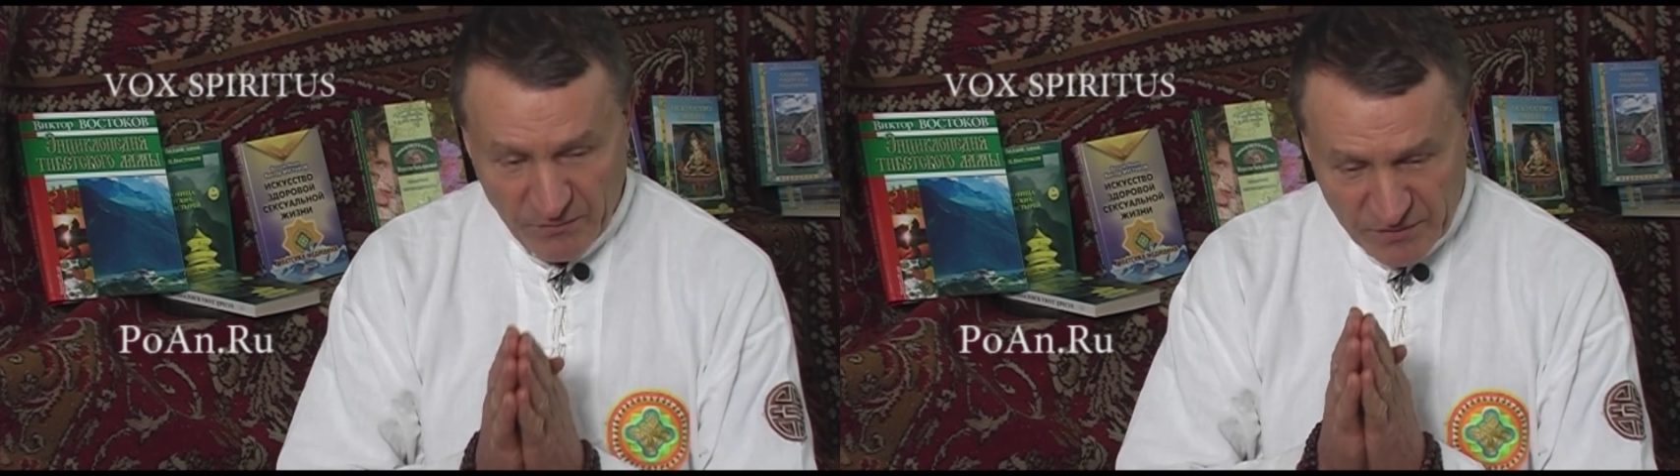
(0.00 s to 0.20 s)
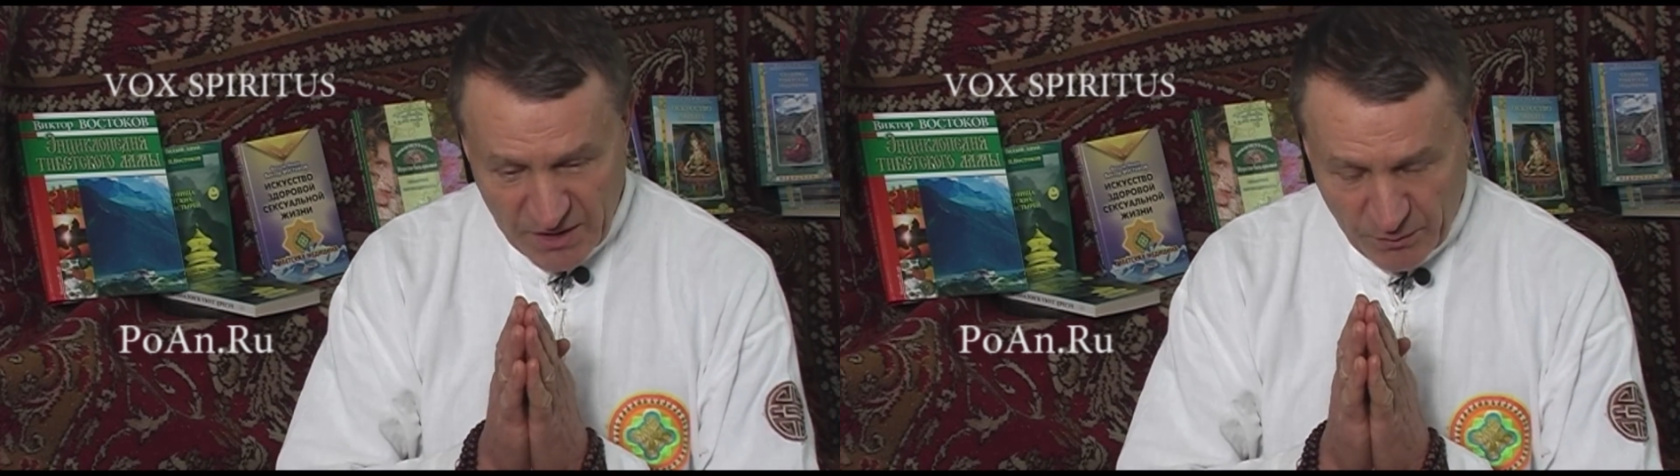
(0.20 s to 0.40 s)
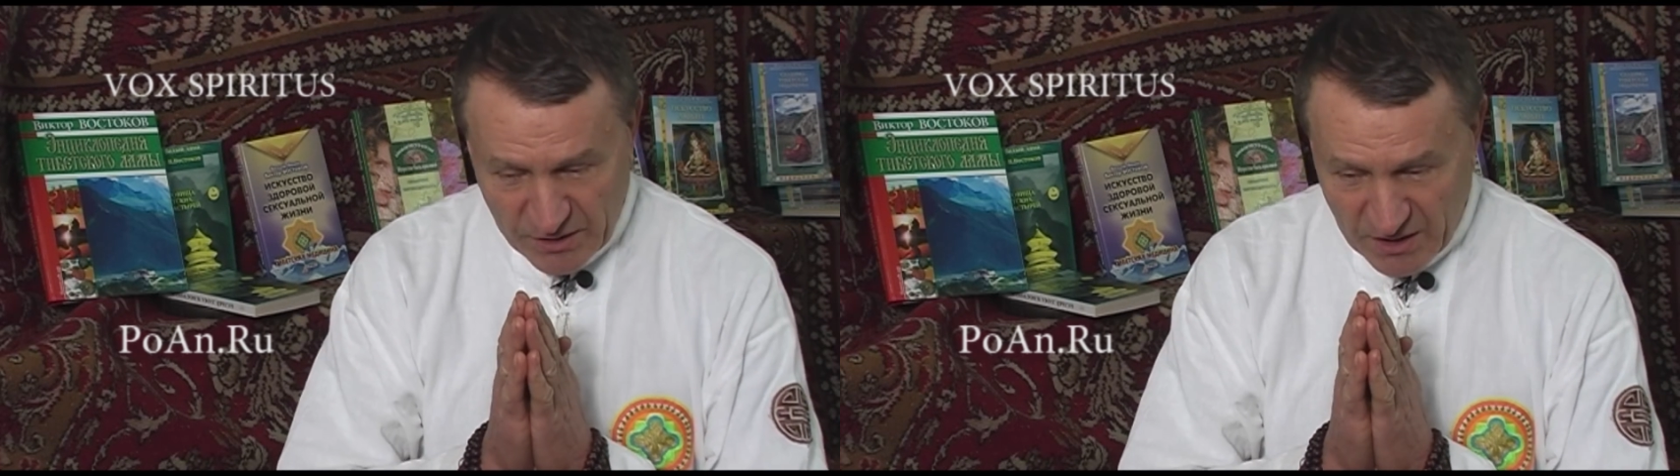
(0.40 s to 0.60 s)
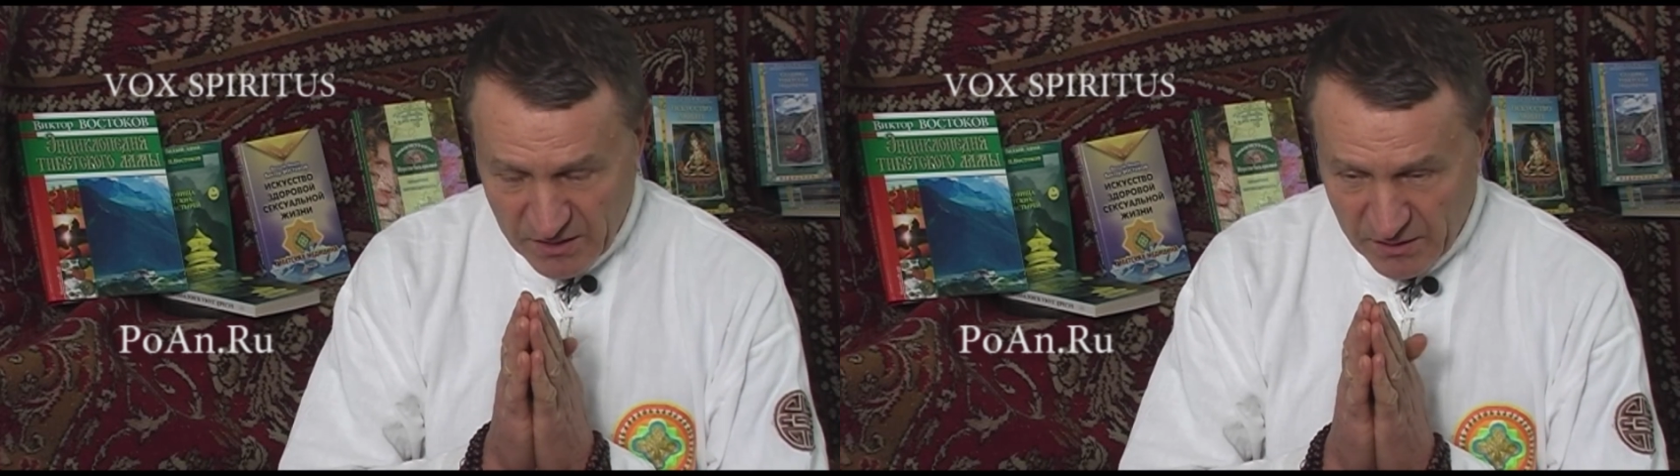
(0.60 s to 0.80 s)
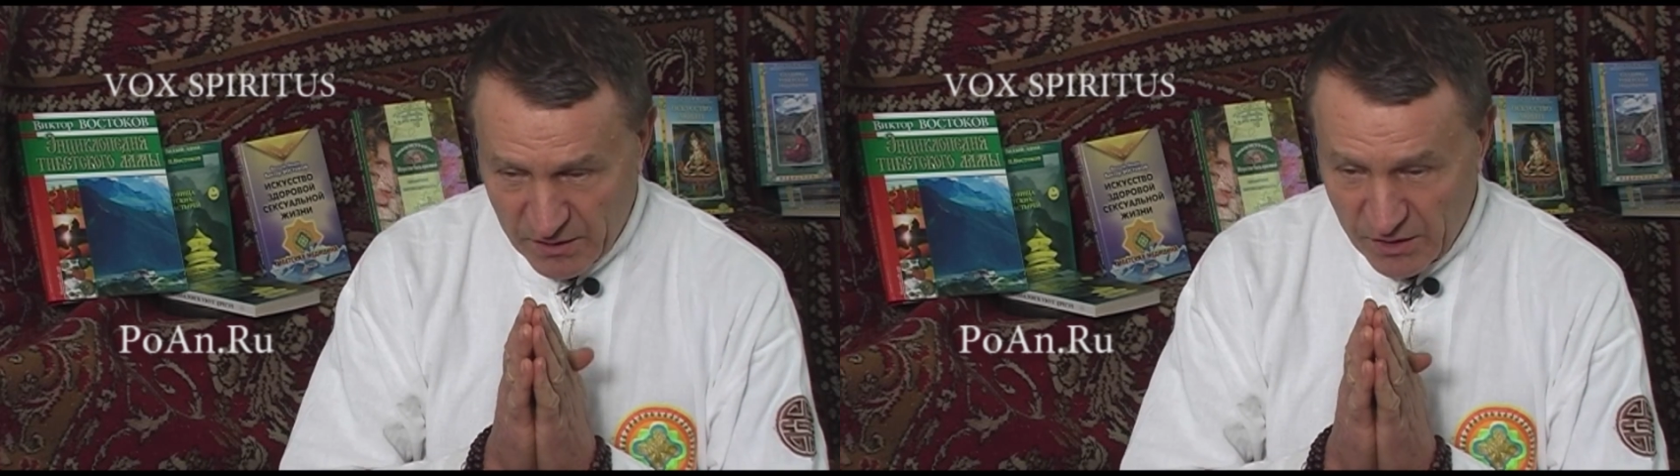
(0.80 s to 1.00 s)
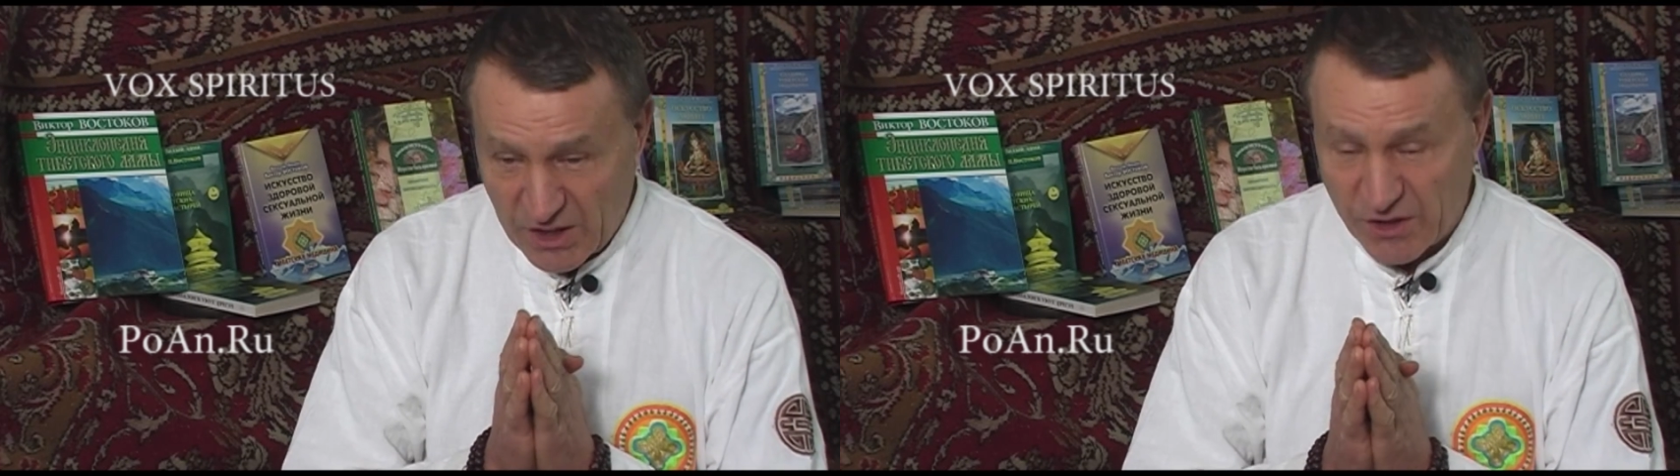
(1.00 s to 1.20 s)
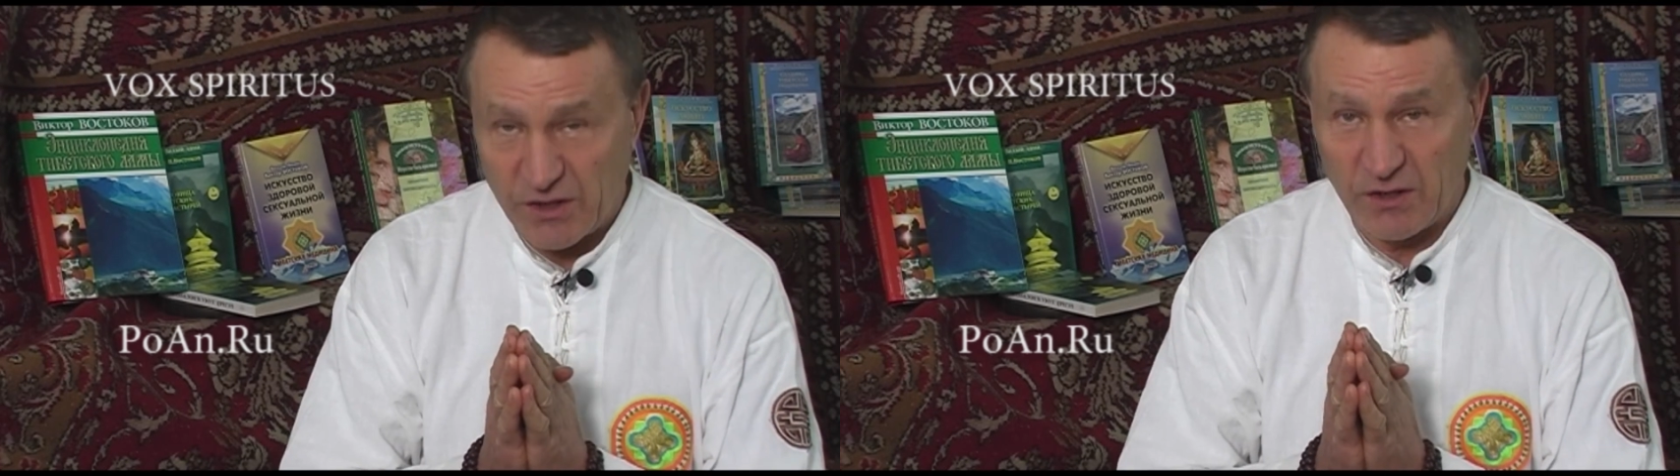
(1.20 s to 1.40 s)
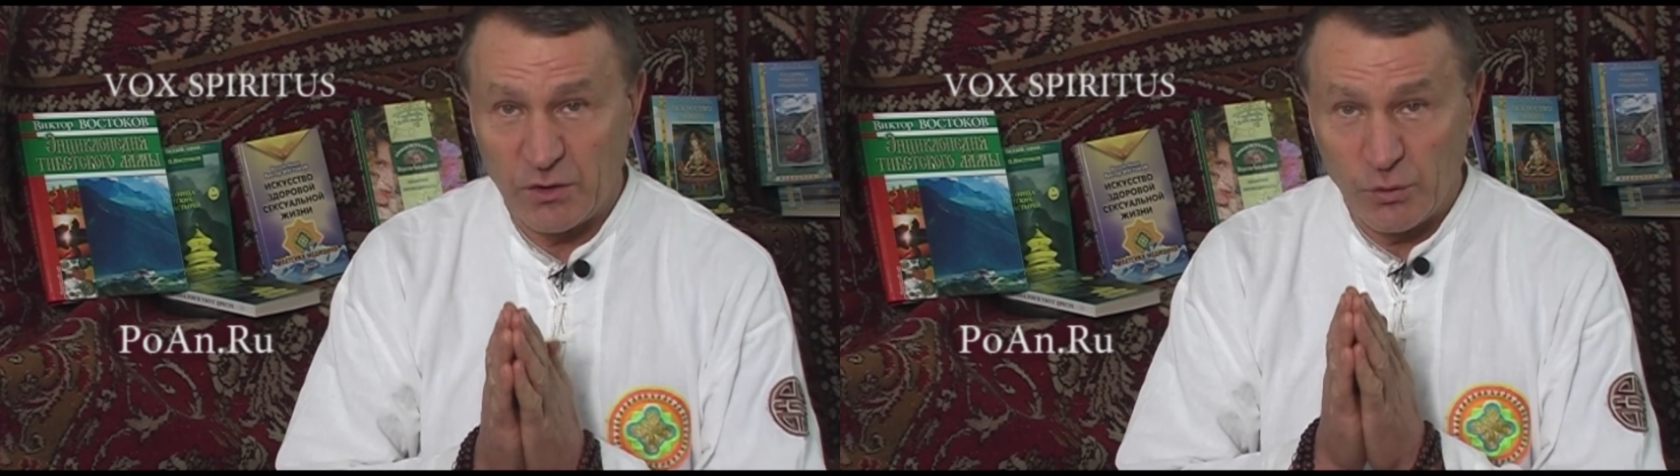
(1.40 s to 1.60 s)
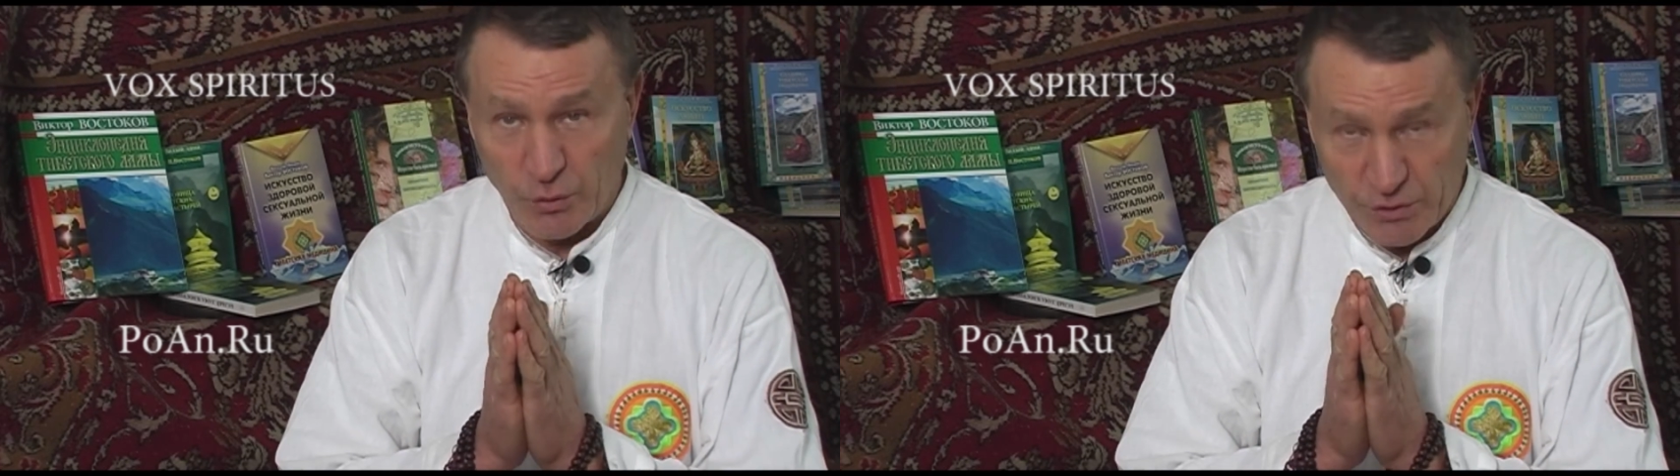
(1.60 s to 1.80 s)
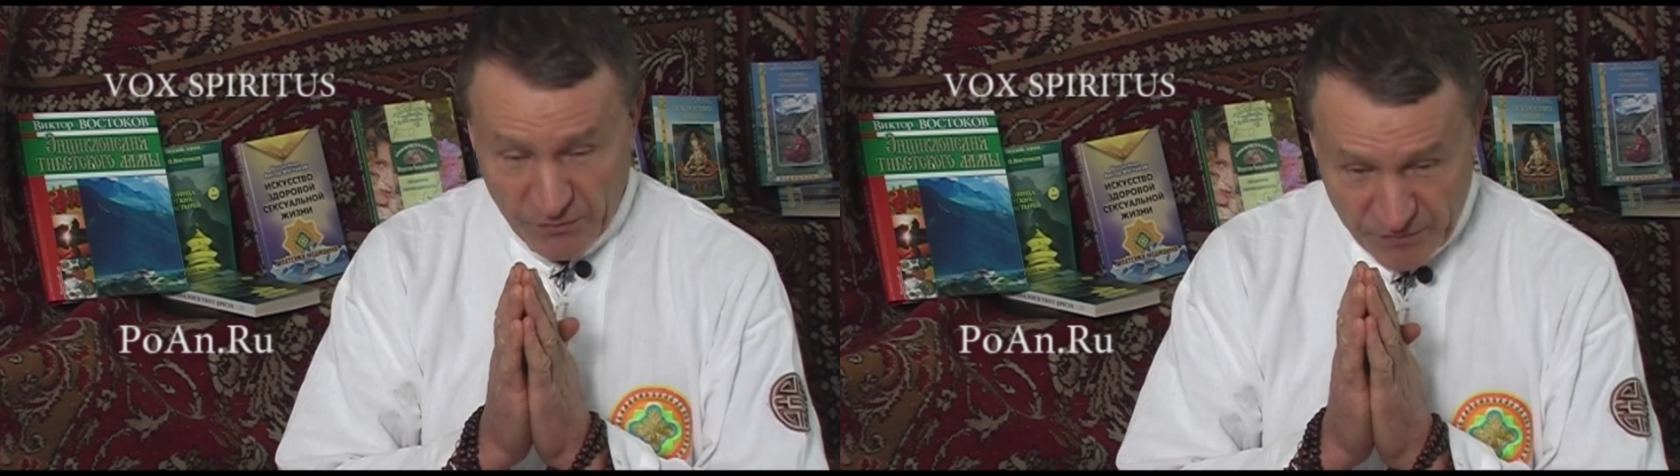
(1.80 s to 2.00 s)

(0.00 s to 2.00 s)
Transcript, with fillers: все вот так, и даже индусы,